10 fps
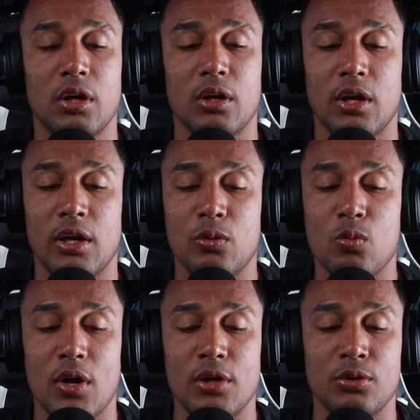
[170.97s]
el
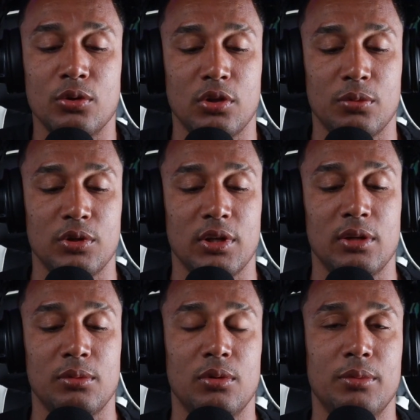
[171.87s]
cual yo no te voy a
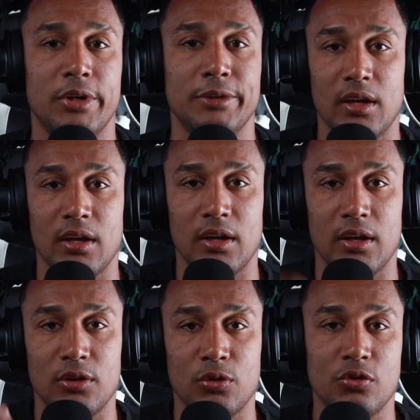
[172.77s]
devolver.
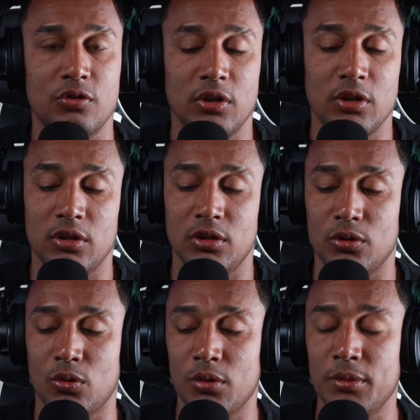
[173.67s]
No se
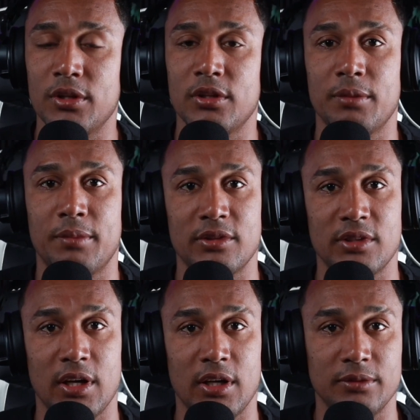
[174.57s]
olviden de
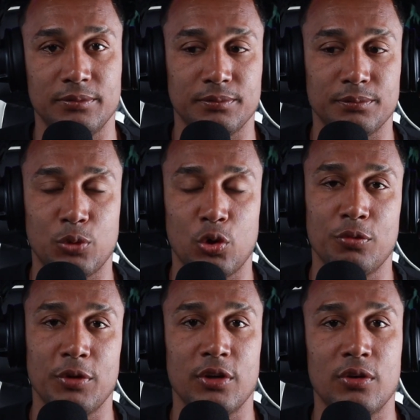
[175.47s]
pasar por los
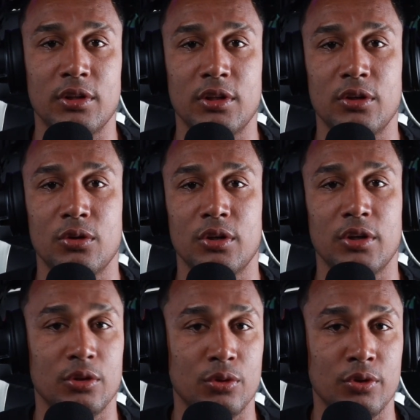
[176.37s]
videos anteriores
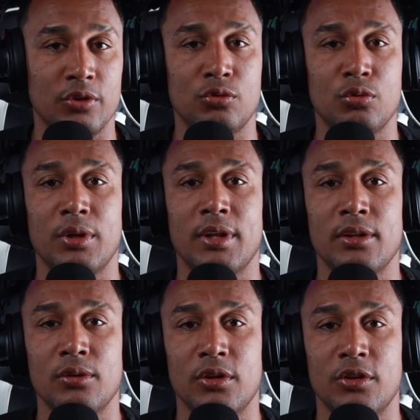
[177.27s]
en donde estuve
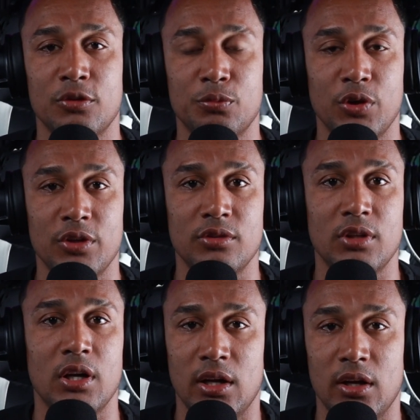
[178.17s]
dándoles
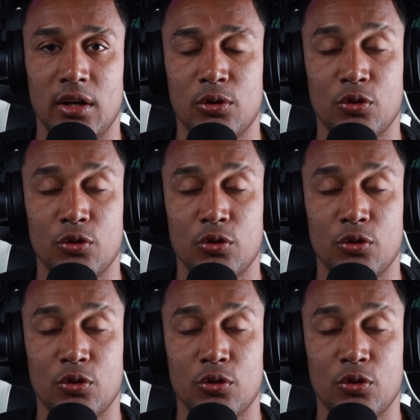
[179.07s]
respuesta a los